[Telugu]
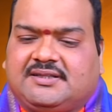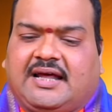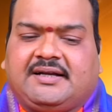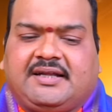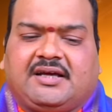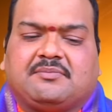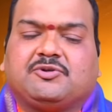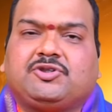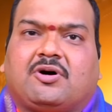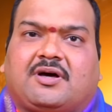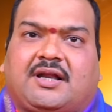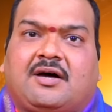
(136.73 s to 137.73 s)
థర్టీకి
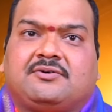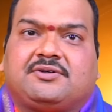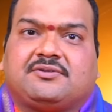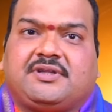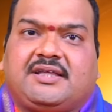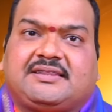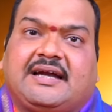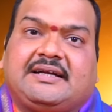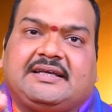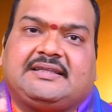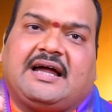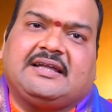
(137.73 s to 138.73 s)
ముందు ఒక రా ఉంటుంది
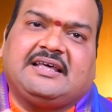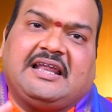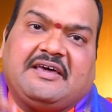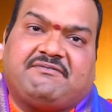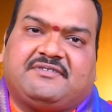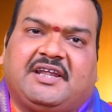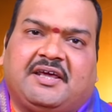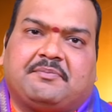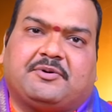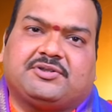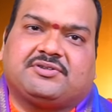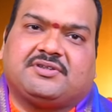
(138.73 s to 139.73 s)
థర్టీ దాటితే లైఫ్
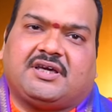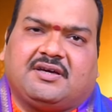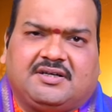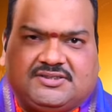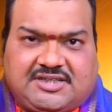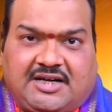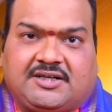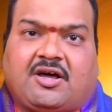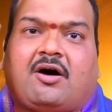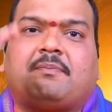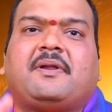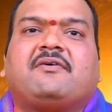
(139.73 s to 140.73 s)
తిరిగిపోతుంది చాలా
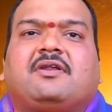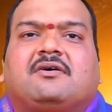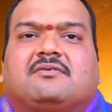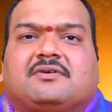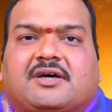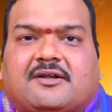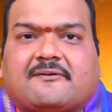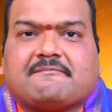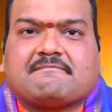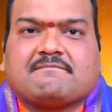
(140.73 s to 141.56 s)
టాప్ లెవెల్లో ఉంటారు